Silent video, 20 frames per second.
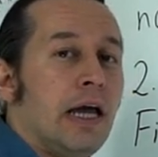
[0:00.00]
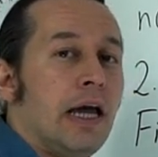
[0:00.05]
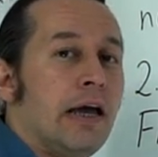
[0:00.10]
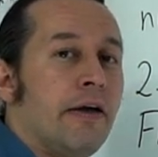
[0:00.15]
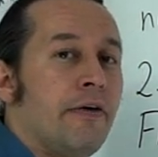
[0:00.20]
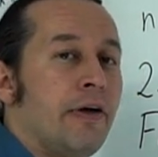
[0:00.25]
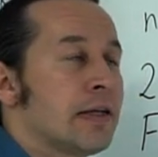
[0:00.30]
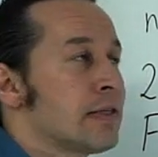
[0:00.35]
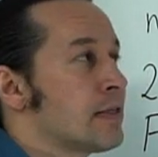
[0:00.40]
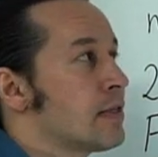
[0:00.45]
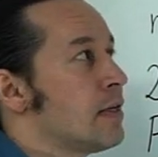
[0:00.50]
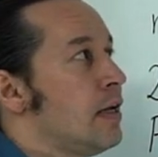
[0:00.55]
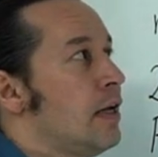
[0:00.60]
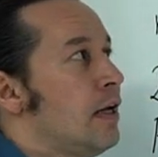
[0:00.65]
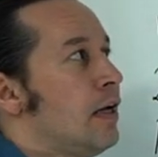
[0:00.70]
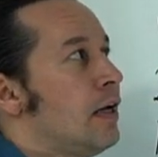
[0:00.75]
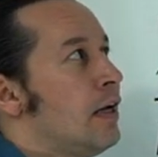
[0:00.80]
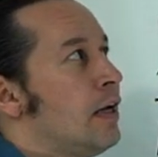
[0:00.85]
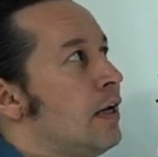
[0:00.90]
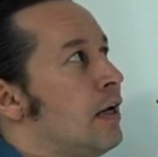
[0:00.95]
Evet.
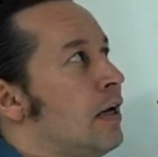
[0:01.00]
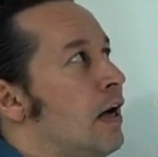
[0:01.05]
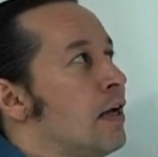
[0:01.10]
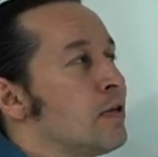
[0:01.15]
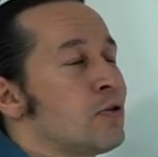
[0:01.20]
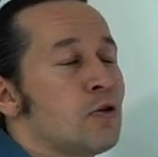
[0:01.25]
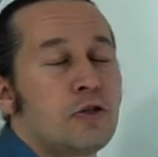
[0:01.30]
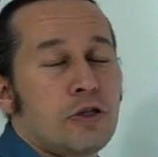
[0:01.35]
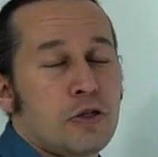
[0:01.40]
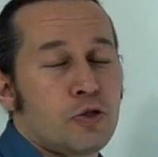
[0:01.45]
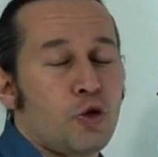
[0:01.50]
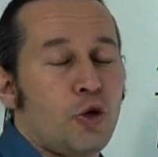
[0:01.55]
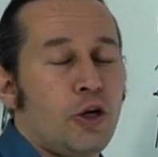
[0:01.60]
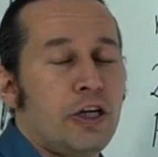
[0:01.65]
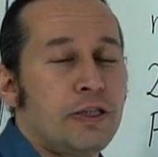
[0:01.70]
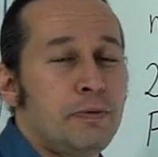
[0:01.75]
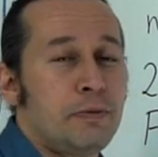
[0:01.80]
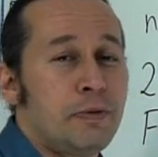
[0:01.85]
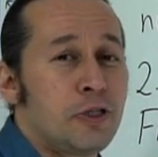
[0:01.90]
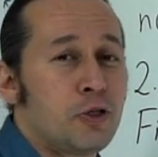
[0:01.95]
Ee, az önce
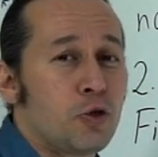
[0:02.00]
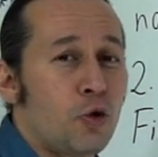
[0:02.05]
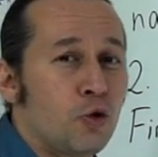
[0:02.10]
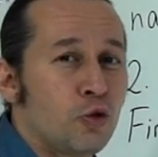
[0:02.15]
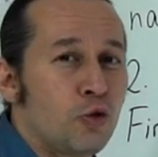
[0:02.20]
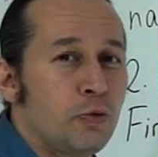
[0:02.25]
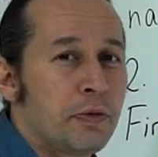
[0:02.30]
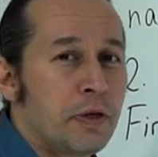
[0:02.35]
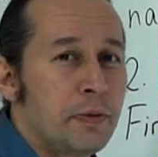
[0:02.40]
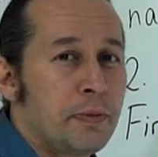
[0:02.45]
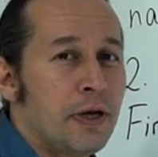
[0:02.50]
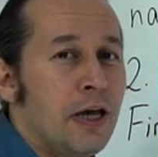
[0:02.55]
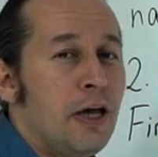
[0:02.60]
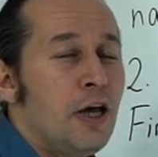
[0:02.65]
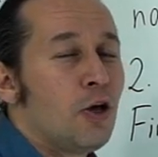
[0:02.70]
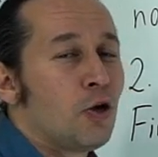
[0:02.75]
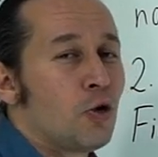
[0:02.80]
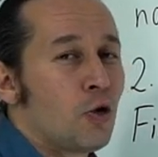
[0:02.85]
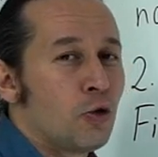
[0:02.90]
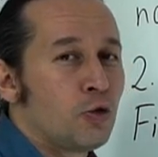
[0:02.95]
söylediğim olduğum gibi
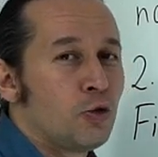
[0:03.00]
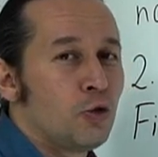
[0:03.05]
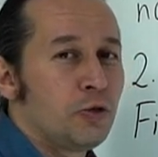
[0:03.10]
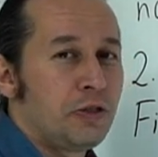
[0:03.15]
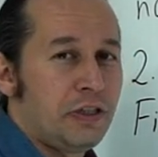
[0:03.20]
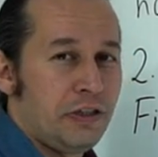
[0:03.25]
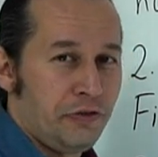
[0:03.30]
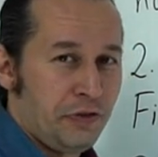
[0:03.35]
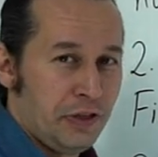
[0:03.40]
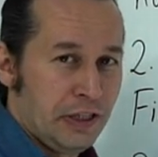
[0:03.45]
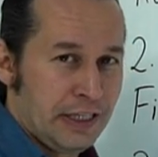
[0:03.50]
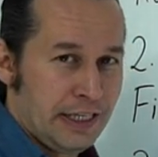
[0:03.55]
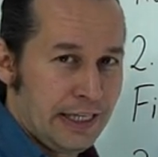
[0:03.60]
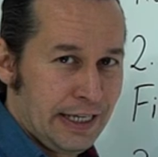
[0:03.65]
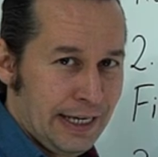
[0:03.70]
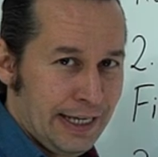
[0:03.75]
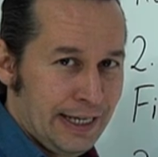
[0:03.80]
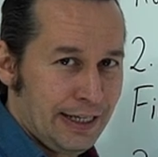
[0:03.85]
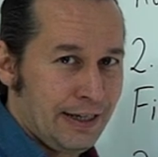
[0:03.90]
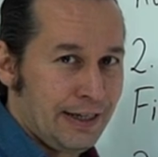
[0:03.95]
konjunktif 2
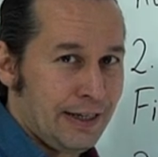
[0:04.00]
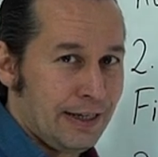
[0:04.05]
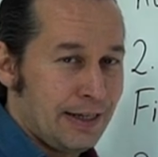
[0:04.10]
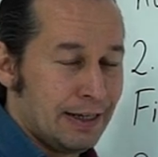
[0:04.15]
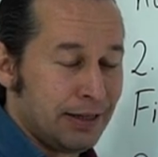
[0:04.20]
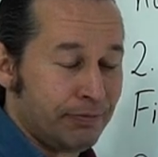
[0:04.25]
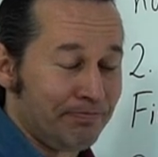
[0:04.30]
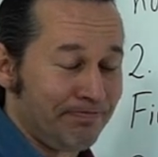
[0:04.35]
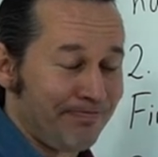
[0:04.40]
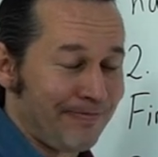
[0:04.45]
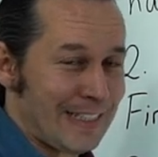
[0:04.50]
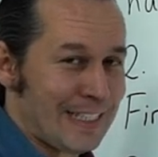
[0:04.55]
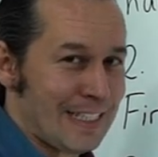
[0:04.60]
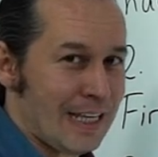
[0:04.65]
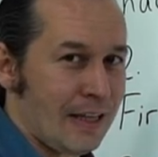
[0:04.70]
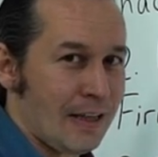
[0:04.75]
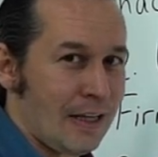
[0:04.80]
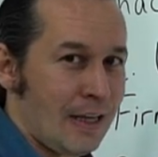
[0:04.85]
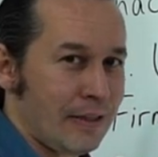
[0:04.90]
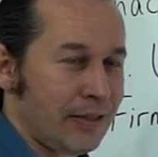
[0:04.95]
ile ilgili
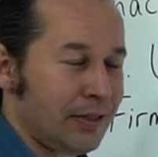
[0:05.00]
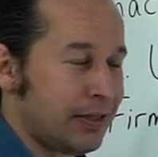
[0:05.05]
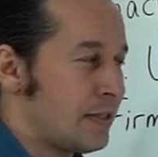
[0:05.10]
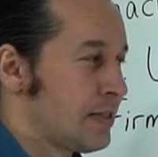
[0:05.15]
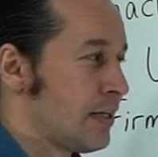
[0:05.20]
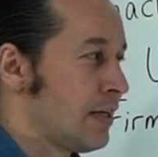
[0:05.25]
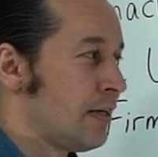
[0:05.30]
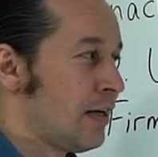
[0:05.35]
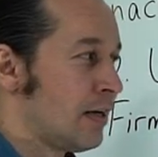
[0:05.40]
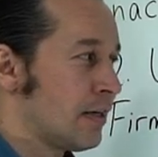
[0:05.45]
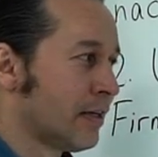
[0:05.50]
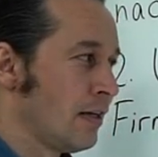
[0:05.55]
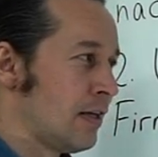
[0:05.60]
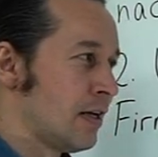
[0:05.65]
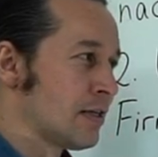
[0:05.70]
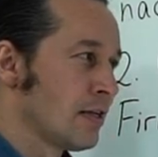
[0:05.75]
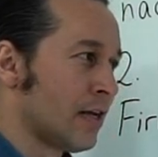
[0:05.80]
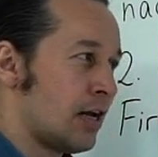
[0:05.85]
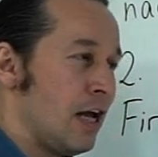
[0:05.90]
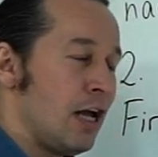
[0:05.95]
sallantı yaşayan
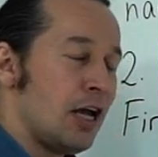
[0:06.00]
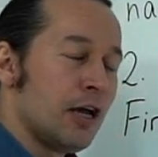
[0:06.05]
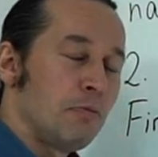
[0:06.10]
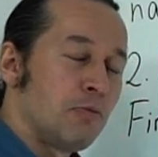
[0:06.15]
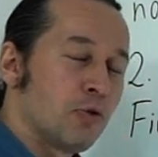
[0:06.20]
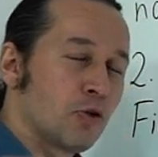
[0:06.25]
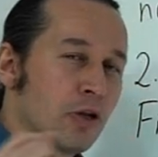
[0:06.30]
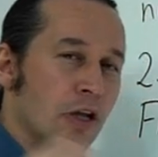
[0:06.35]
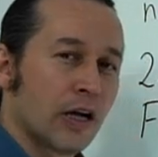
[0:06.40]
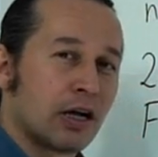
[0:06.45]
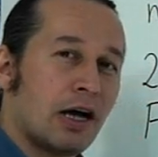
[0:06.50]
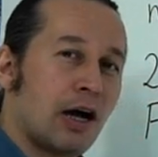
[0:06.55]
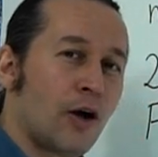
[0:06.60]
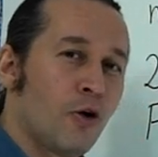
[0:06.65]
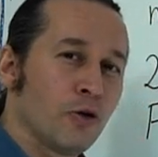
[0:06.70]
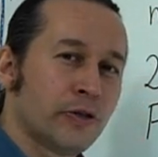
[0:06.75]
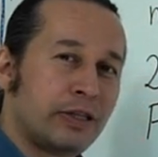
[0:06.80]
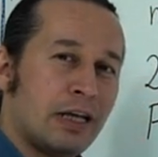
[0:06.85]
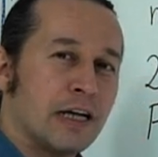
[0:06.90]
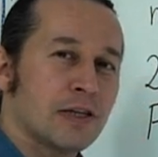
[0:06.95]
arkadaşlar
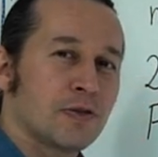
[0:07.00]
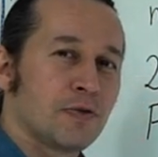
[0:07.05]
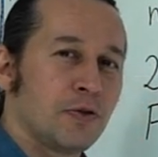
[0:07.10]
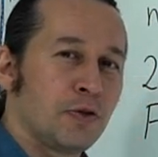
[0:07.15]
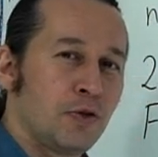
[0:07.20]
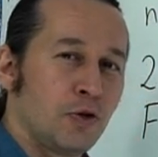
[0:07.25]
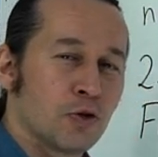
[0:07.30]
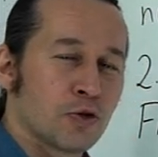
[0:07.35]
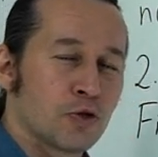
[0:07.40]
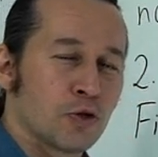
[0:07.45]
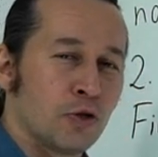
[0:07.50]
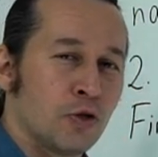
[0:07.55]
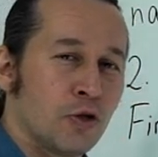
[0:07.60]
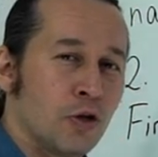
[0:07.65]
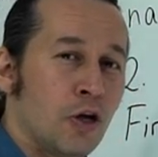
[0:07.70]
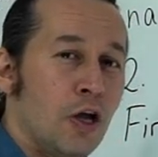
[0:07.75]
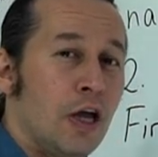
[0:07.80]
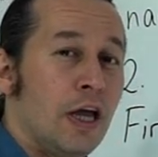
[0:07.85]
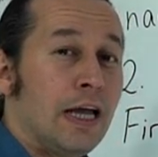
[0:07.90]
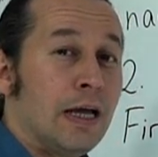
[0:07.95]
mutlaka o ders
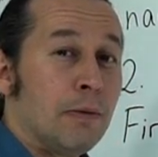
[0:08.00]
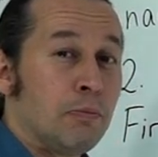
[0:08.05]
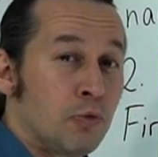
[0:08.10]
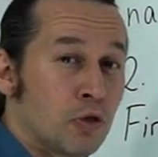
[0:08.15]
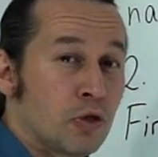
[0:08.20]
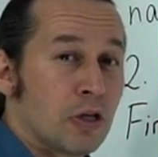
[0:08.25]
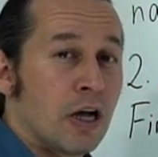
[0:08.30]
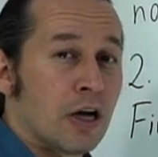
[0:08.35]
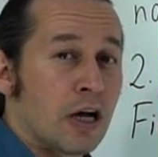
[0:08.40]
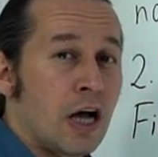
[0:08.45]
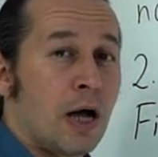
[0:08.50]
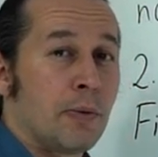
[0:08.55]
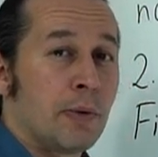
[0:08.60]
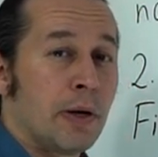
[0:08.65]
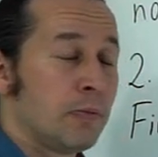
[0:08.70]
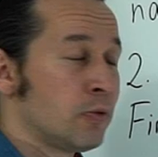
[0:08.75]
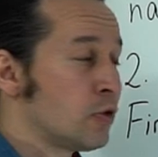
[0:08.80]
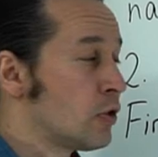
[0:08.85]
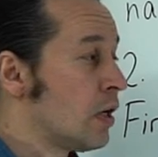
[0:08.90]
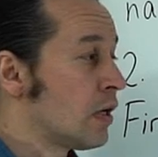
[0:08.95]
videosunu mutlaka
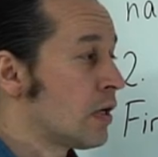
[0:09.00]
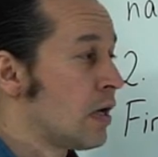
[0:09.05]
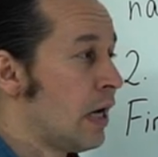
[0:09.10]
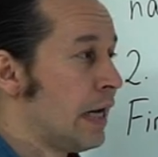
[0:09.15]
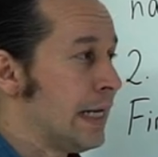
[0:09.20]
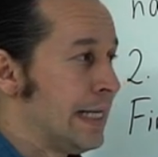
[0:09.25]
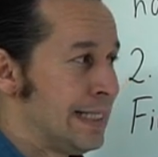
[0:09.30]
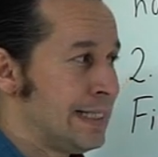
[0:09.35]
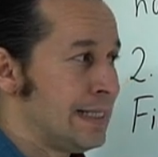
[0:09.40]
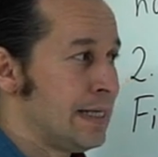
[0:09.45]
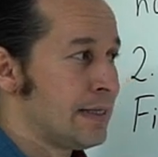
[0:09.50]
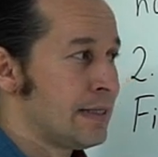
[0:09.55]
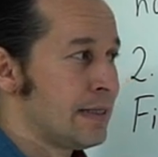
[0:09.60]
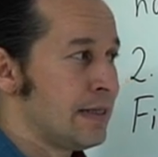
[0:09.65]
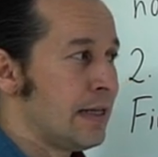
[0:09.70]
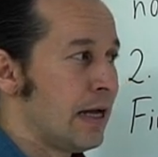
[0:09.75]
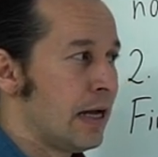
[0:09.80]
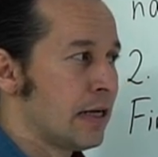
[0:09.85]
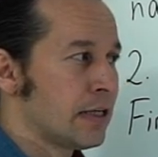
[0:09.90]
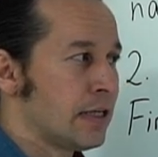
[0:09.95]
ama mutlaka
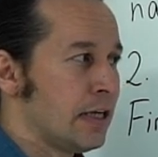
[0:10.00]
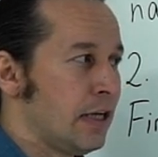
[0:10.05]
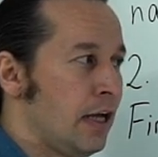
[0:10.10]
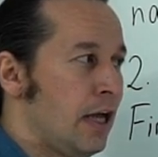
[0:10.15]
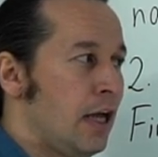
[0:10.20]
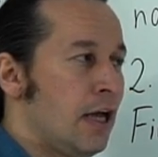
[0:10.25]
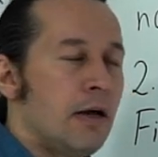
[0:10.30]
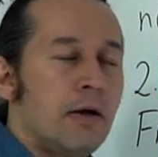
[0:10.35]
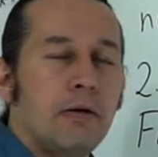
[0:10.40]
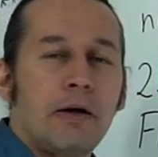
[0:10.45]
izlesinler ki